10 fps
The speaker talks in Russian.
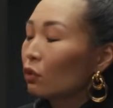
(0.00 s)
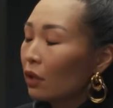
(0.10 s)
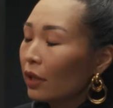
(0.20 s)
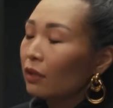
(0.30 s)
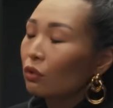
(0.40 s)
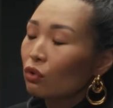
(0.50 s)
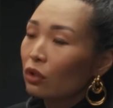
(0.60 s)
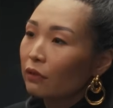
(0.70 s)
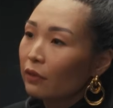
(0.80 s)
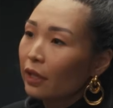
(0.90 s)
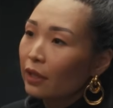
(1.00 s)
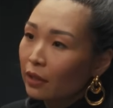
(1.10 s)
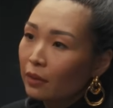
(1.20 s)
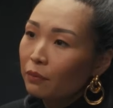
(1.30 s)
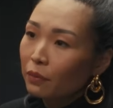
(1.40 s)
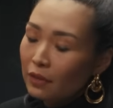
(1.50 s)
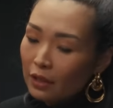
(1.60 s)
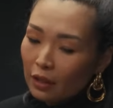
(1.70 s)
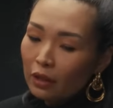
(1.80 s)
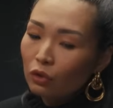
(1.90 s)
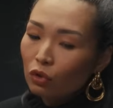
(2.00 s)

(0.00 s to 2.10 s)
онлайн тоже говорят, да, профессионалы,